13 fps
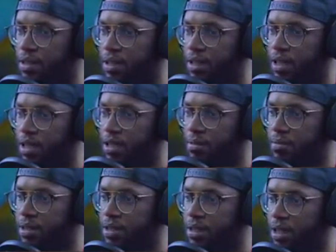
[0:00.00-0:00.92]
هذا
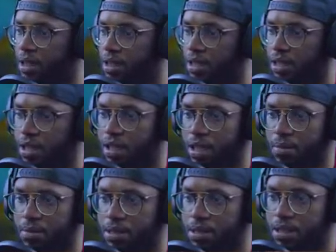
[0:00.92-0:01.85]
المنطقة يقول لك
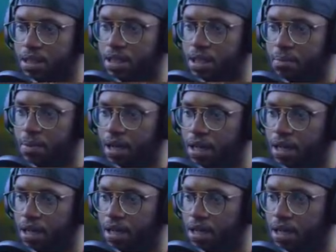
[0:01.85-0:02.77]
بس تجمع
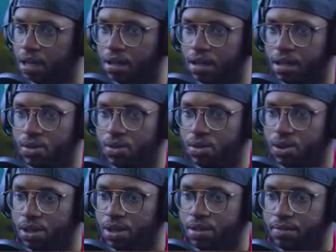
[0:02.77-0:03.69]
أغراض
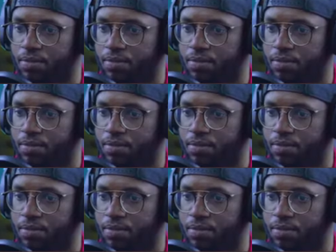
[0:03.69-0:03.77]
وتروح